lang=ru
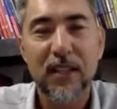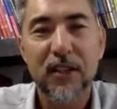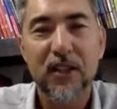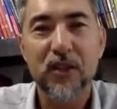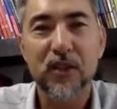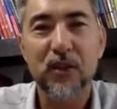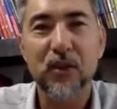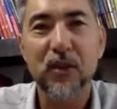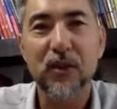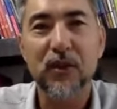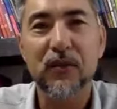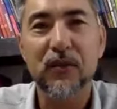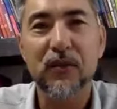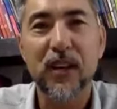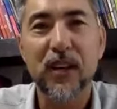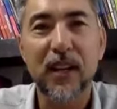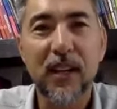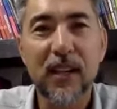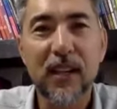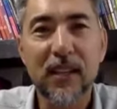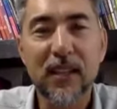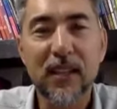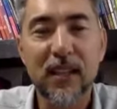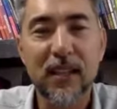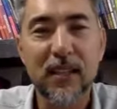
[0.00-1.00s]
что
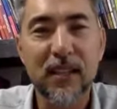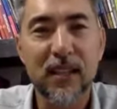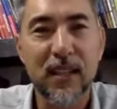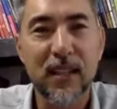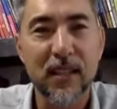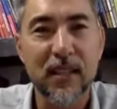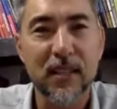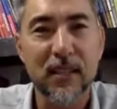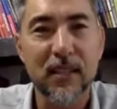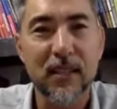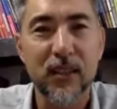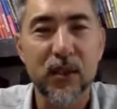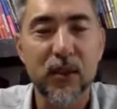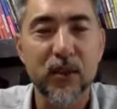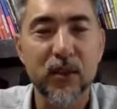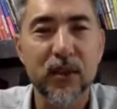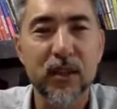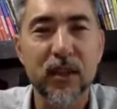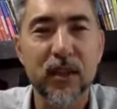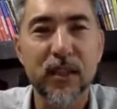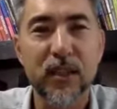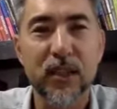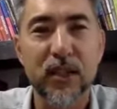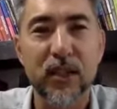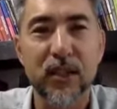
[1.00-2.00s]
творит Отец, и
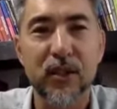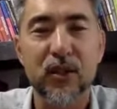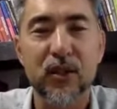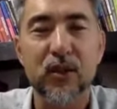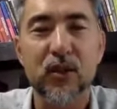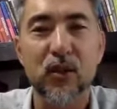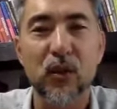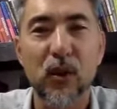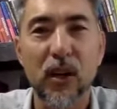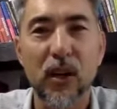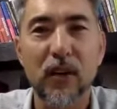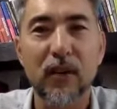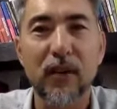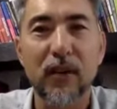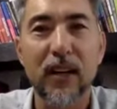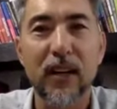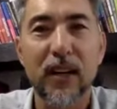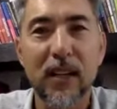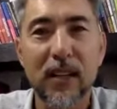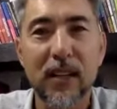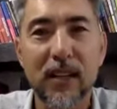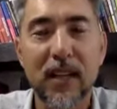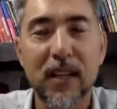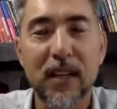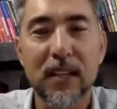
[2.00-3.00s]
услышать, что
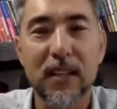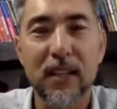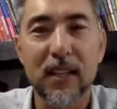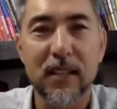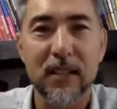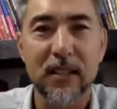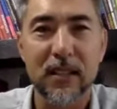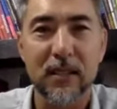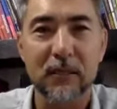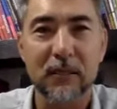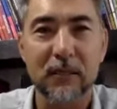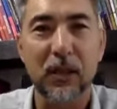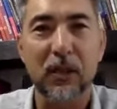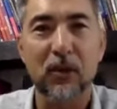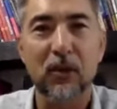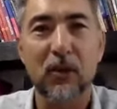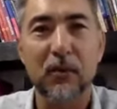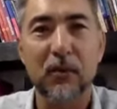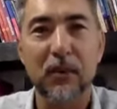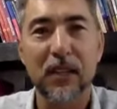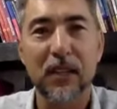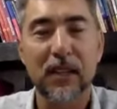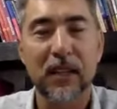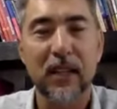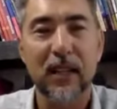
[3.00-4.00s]
говорит Отец, и
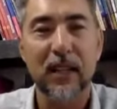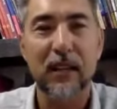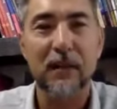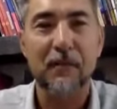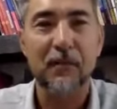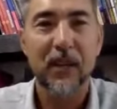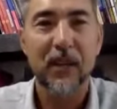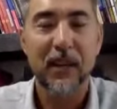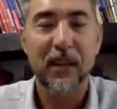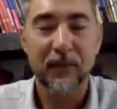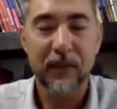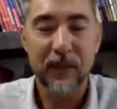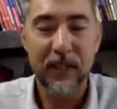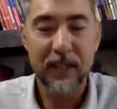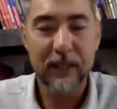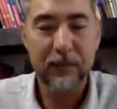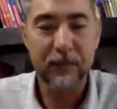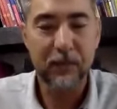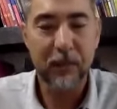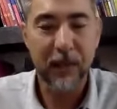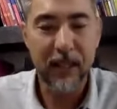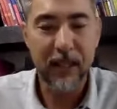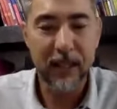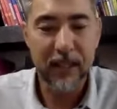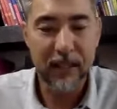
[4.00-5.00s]
потом это
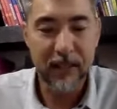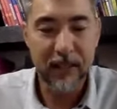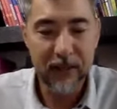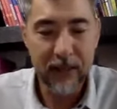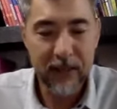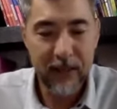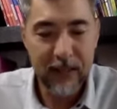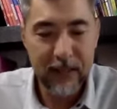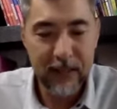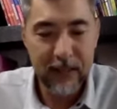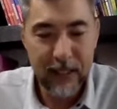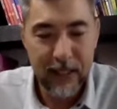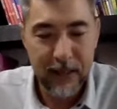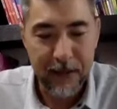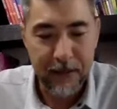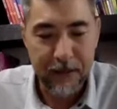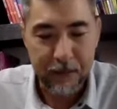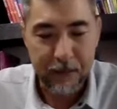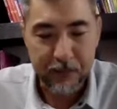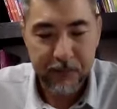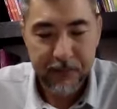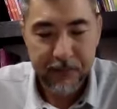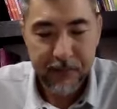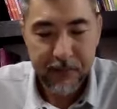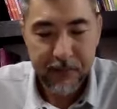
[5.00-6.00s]
воспроизвести.